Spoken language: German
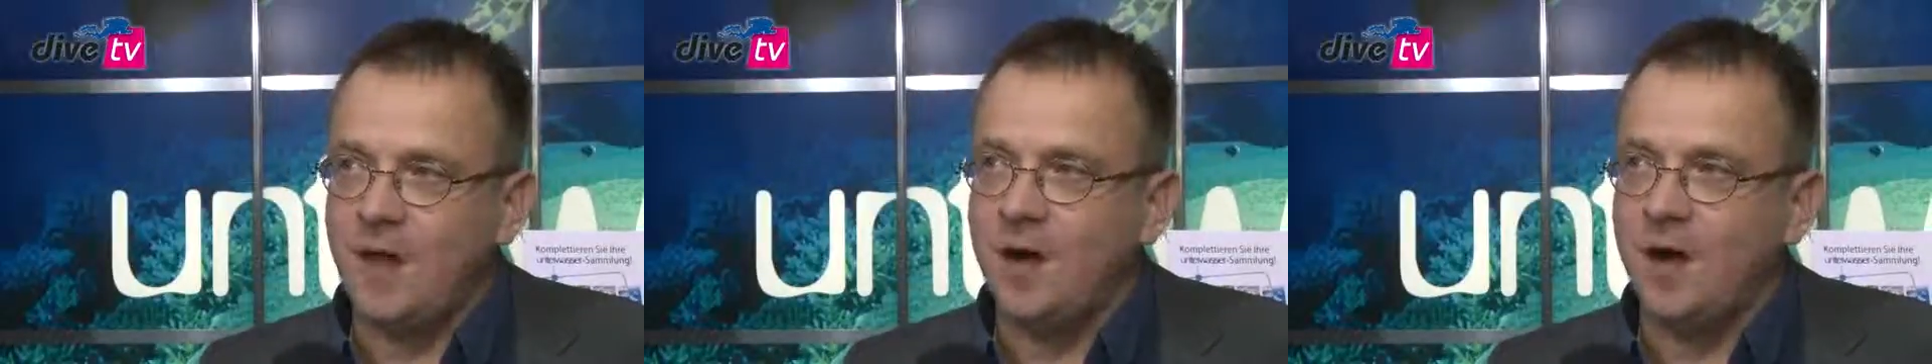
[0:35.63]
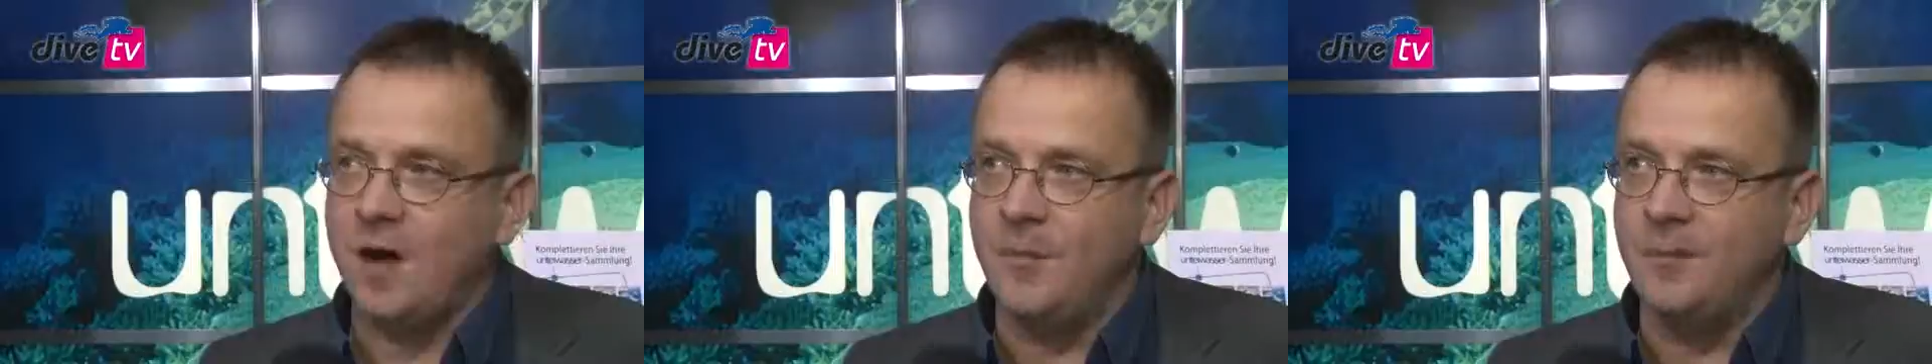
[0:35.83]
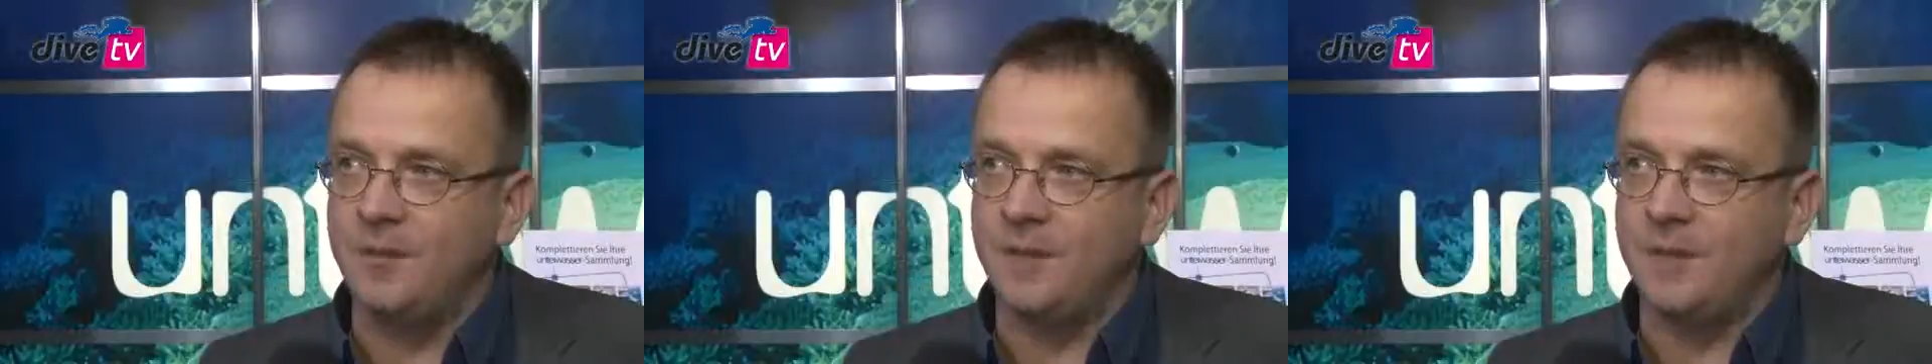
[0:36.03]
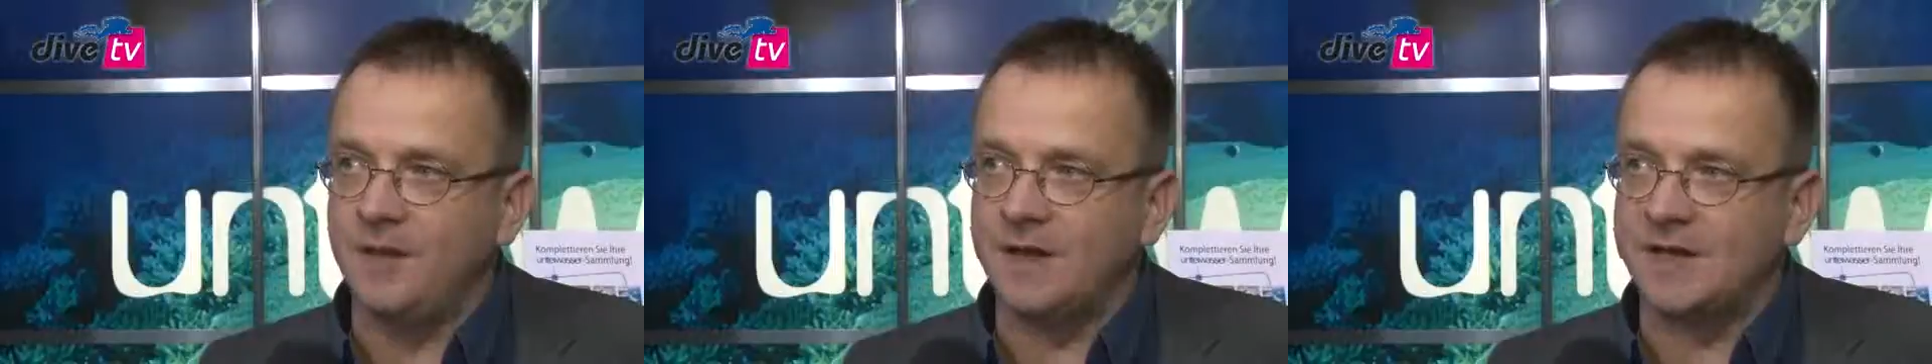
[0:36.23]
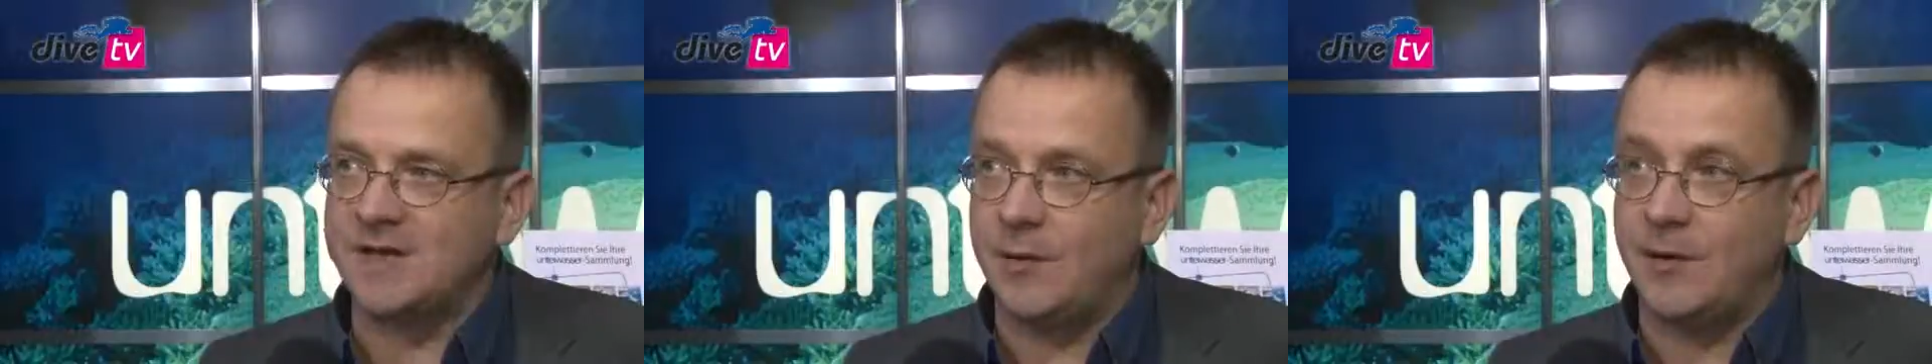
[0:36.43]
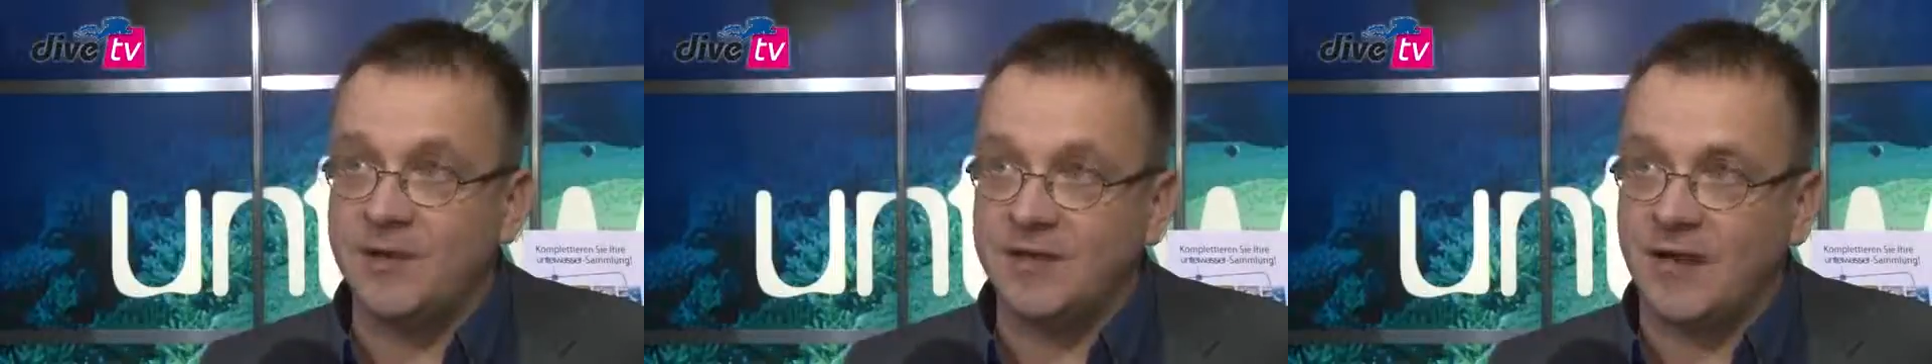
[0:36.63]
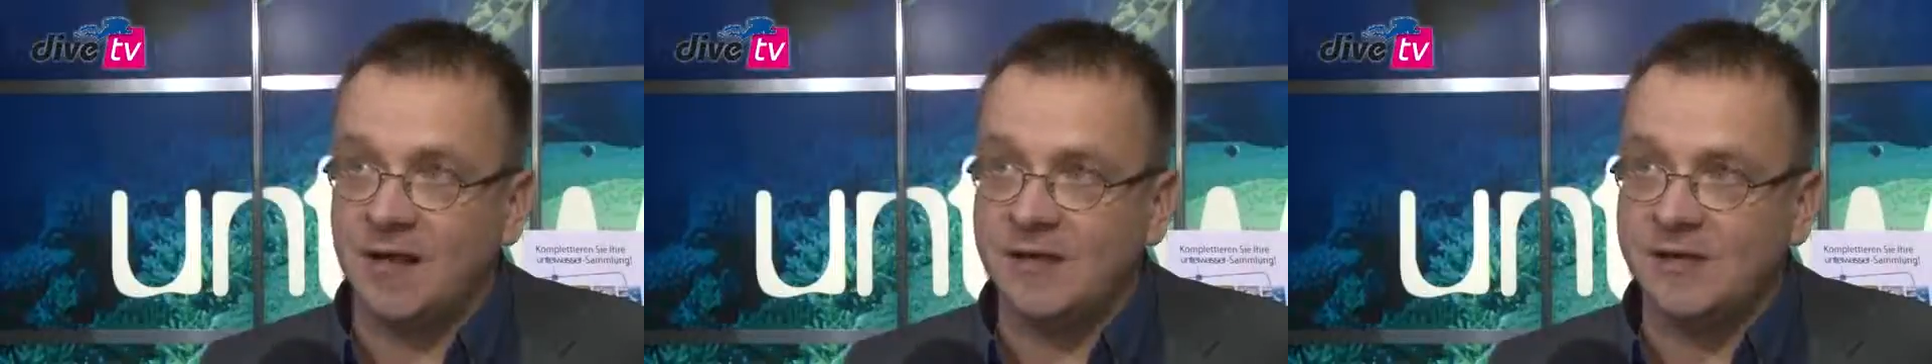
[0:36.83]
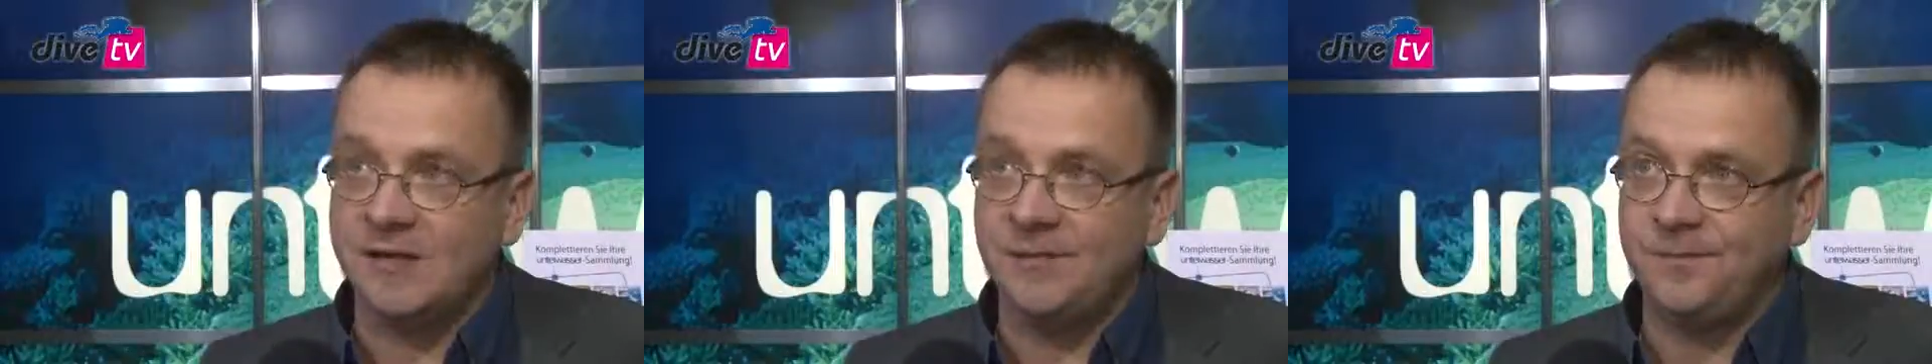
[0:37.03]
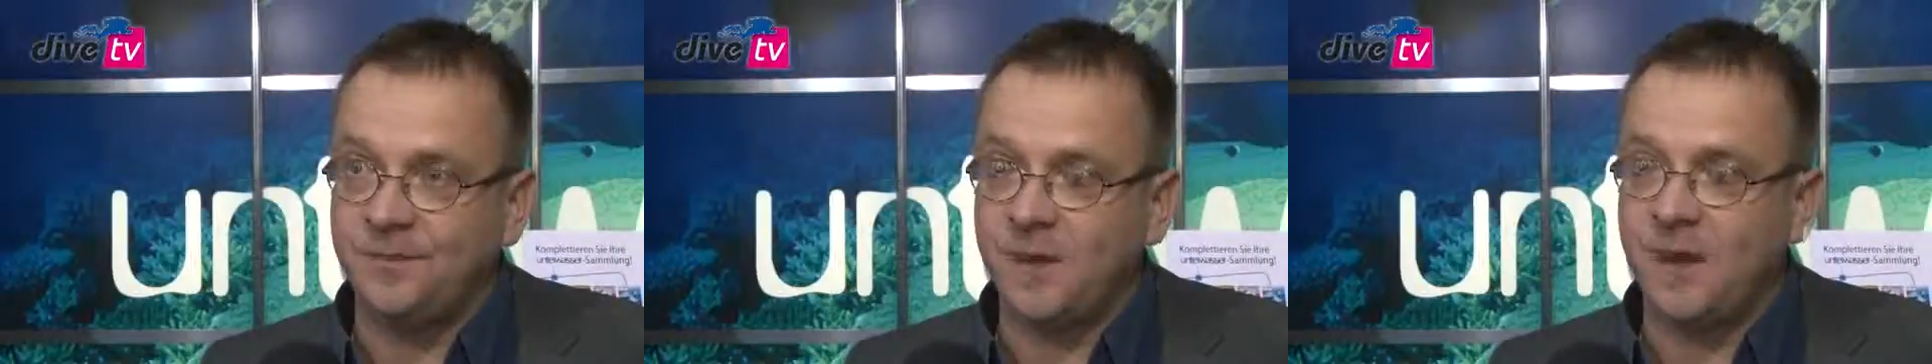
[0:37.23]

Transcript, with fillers: Ähm, das ist aber nicht alles.